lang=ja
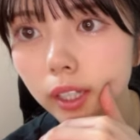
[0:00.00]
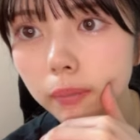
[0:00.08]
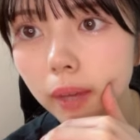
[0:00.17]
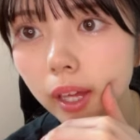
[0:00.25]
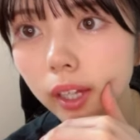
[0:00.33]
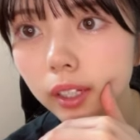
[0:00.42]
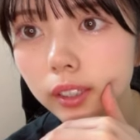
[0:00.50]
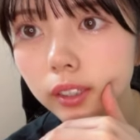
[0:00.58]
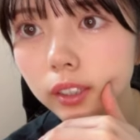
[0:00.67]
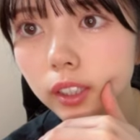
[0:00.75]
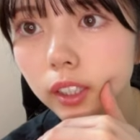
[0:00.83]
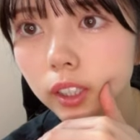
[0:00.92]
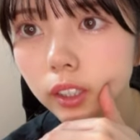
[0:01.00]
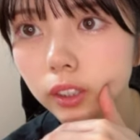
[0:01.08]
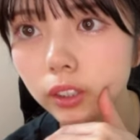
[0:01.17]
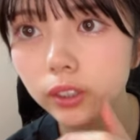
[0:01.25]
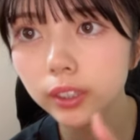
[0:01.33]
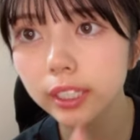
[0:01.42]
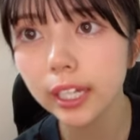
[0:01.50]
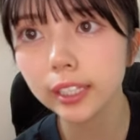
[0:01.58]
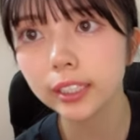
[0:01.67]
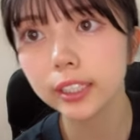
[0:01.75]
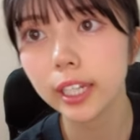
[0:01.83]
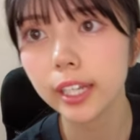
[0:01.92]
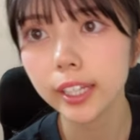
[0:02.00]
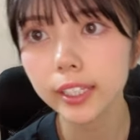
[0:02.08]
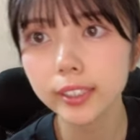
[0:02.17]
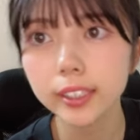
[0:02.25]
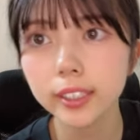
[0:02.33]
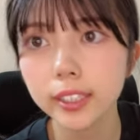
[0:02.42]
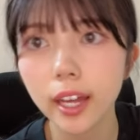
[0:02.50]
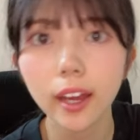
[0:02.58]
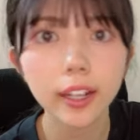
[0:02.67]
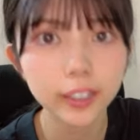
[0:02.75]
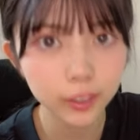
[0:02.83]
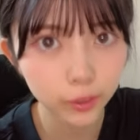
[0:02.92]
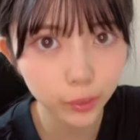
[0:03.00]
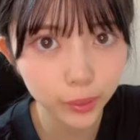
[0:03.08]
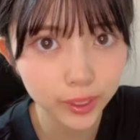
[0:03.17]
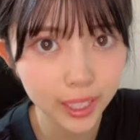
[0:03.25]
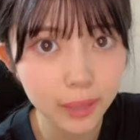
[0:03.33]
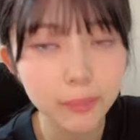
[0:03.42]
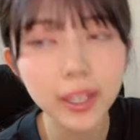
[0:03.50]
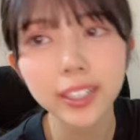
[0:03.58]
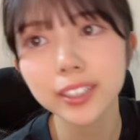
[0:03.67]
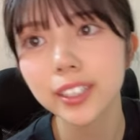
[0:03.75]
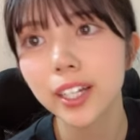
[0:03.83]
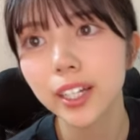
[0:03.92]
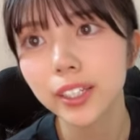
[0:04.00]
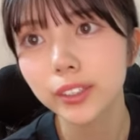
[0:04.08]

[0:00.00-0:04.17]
いきます13位えだっちさんありがとうございます